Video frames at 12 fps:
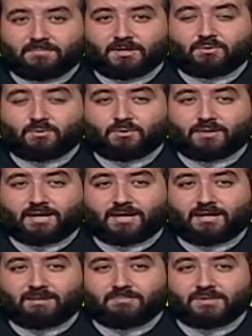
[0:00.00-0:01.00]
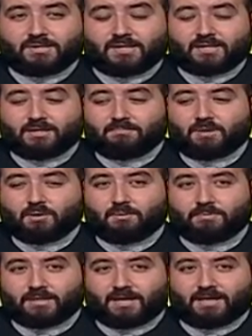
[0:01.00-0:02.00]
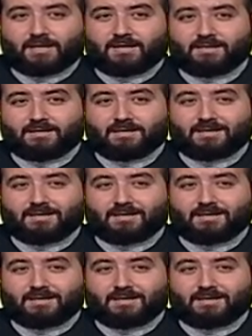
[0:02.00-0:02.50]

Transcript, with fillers: بالنهوض على ابن زياد لما قبض على